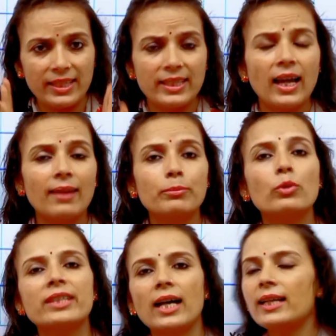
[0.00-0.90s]
के लिए
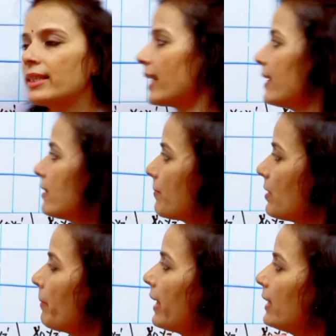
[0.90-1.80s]
आपको क्या करना है
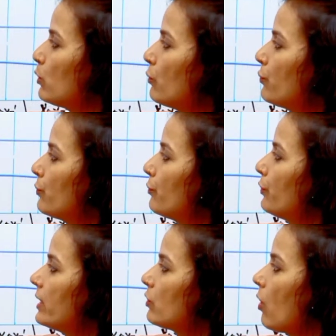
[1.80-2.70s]
सबसे पहले जो
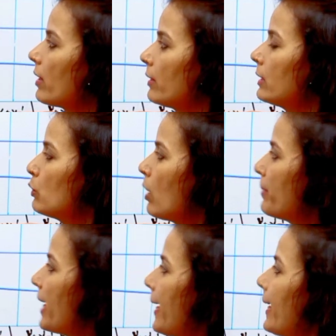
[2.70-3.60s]
फर्स्ट जो
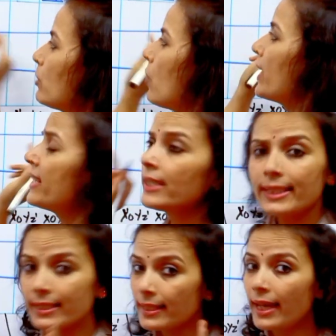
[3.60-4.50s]
हमें एक्स
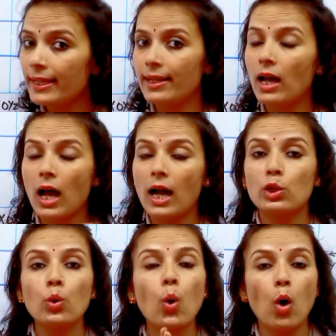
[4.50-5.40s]
कोऑर्डिनेट लिखना है ना
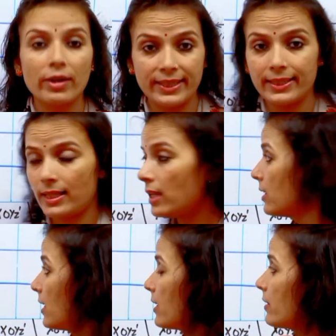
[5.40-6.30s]
आठों ऑक्टेन का
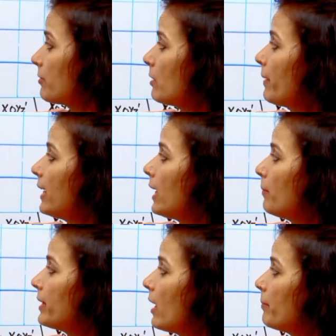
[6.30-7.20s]
सबसे पहले
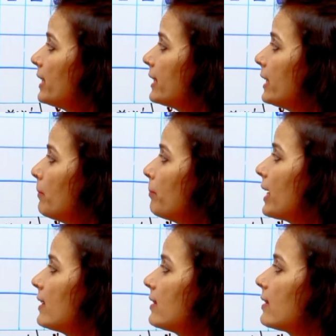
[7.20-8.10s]
आप यहाँ पे लिखिए
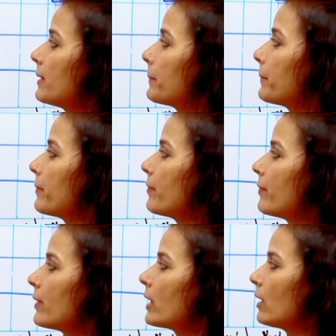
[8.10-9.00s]
प्लस
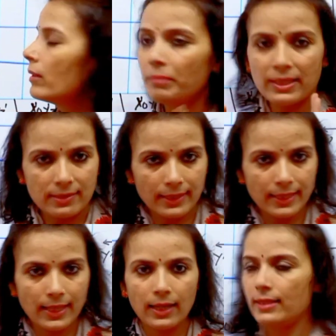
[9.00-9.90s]
प्लस
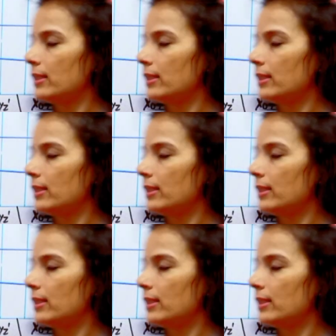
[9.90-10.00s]
लिख लिया